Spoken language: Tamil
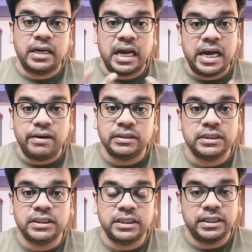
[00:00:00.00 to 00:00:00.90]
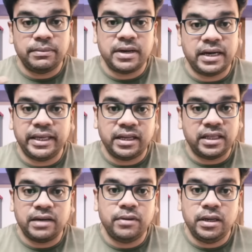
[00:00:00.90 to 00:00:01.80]
நான் வந்து நமக்கு கிடைக்கிற
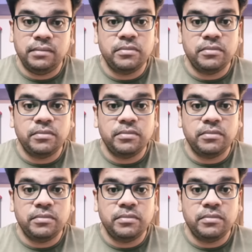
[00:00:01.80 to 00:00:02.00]
தகவல்